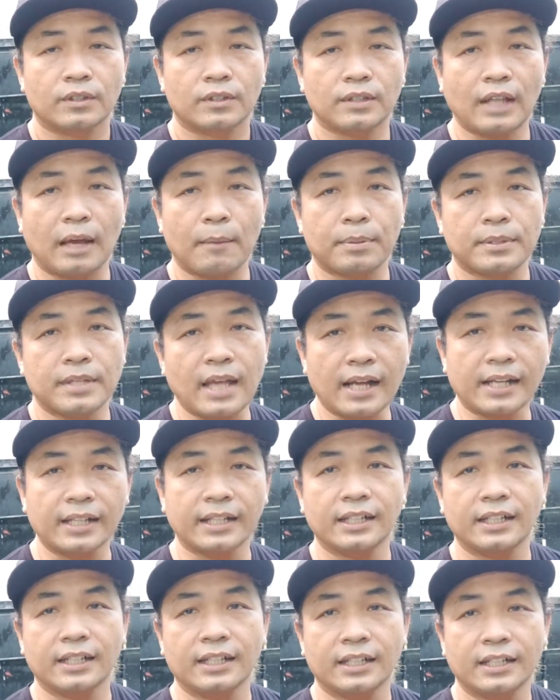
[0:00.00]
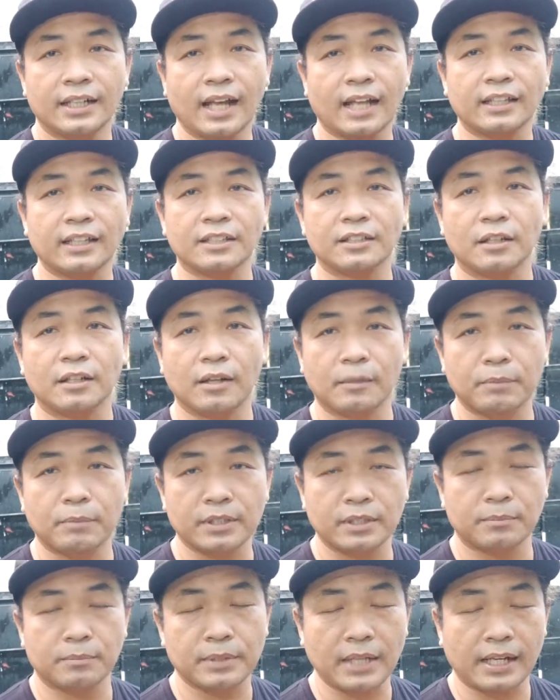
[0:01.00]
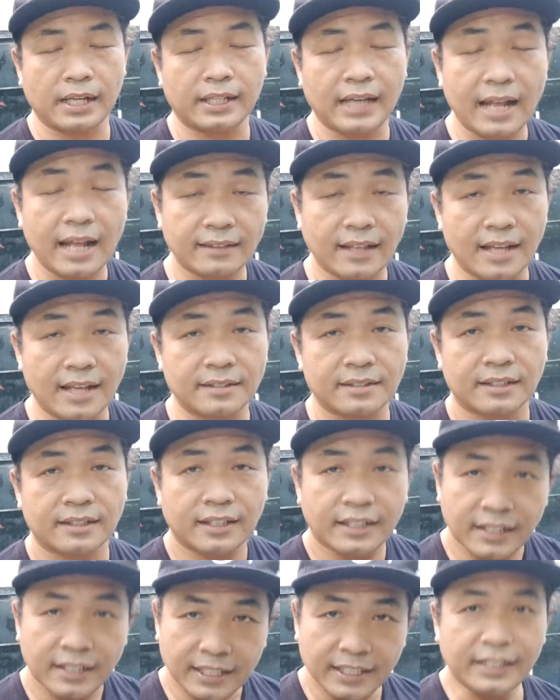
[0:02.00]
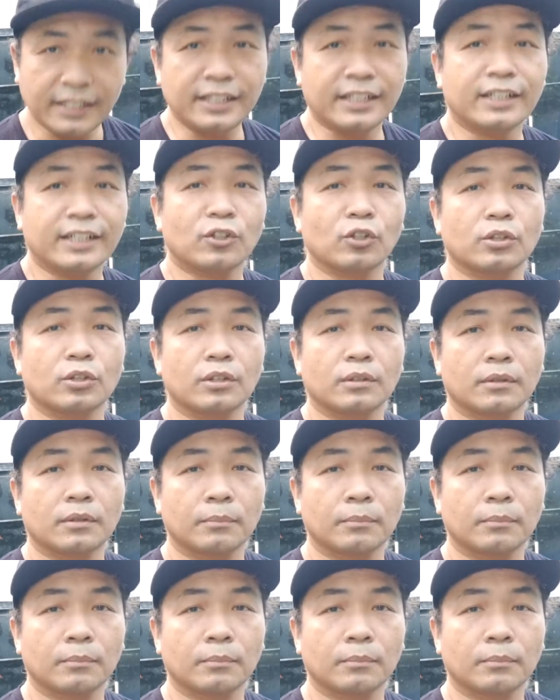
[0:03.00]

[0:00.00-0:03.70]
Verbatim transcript: tak besarin atas besarin atas ini ikut